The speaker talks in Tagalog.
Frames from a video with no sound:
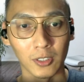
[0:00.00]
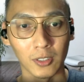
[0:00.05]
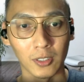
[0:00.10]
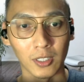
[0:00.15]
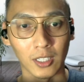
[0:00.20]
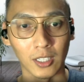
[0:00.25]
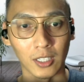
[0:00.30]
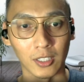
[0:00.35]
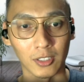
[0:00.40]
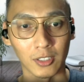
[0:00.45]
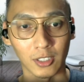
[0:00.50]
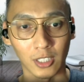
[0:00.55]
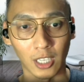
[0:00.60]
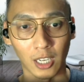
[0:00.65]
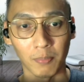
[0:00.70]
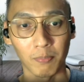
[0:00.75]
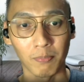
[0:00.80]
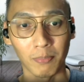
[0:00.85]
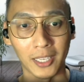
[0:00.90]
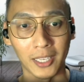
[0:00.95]
uh,
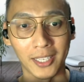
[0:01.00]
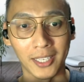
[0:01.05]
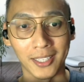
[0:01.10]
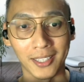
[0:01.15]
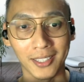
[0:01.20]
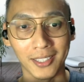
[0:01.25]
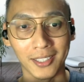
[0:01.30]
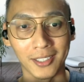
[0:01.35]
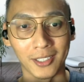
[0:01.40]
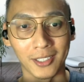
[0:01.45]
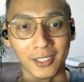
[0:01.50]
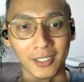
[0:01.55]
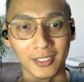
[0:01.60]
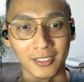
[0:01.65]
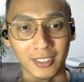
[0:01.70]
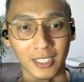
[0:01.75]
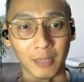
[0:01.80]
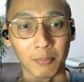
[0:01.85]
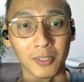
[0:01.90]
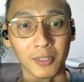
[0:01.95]
stop playing or uh,
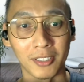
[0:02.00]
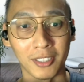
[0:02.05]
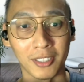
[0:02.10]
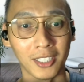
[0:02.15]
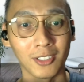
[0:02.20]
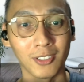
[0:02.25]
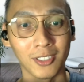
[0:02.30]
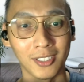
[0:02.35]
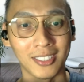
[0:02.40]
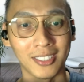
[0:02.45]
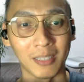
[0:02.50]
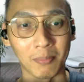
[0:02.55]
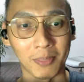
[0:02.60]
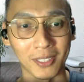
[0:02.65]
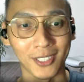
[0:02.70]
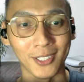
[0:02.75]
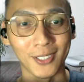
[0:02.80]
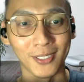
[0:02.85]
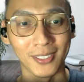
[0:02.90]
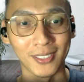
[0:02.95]
stop listening to this
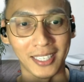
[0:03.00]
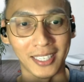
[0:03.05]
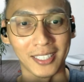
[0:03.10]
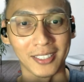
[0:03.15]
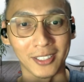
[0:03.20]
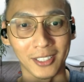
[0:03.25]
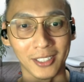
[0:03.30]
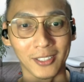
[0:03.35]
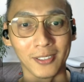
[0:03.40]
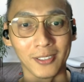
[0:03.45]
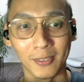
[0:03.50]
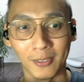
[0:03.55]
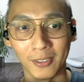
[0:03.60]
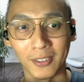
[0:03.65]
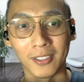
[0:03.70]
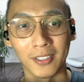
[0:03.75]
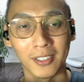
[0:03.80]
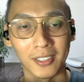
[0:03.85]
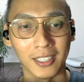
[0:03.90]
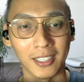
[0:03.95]
episode and you know
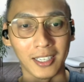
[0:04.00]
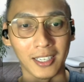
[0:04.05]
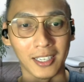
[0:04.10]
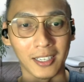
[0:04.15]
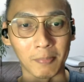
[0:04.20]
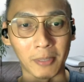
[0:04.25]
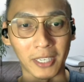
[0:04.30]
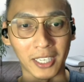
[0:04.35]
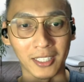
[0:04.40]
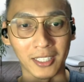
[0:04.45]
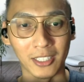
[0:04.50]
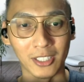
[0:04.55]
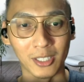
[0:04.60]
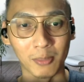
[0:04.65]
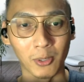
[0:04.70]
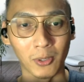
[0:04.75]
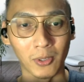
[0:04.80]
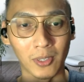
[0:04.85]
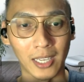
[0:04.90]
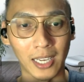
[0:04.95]
uh, pakinggan niyo
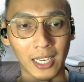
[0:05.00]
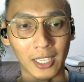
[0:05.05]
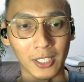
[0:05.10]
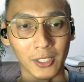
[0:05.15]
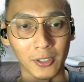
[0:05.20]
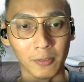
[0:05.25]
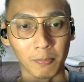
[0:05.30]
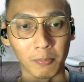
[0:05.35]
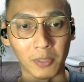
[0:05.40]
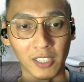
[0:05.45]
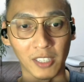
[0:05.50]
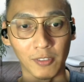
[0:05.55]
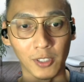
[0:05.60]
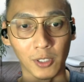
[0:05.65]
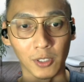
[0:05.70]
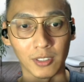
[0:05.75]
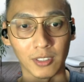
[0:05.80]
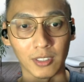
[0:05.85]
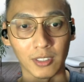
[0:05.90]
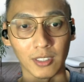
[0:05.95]
muna yung
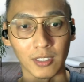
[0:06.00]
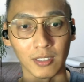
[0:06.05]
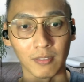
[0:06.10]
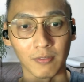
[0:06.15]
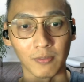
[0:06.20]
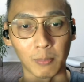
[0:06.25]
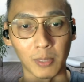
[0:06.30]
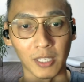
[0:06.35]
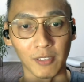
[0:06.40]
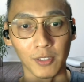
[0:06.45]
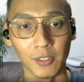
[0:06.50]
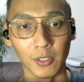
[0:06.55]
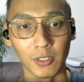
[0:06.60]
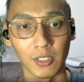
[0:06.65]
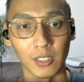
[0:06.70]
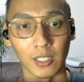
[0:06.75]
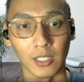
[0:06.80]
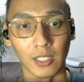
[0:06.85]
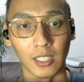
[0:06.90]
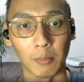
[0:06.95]
previous previous
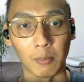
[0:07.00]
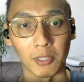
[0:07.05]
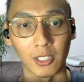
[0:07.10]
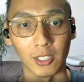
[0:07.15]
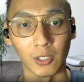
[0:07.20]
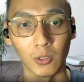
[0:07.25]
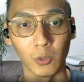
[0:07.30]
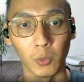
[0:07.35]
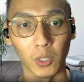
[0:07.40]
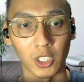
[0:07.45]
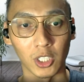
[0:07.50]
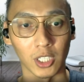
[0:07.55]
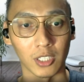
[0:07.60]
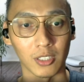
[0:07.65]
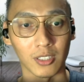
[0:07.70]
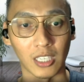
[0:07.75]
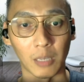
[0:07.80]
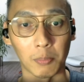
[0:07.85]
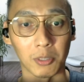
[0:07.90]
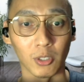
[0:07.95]
uh, episode which is
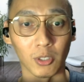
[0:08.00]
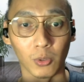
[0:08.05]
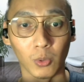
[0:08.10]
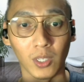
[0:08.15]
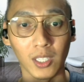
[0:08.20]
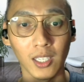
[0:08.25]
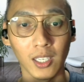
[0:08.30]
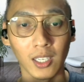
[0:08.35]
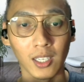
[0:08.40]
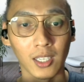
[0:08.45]
episode 1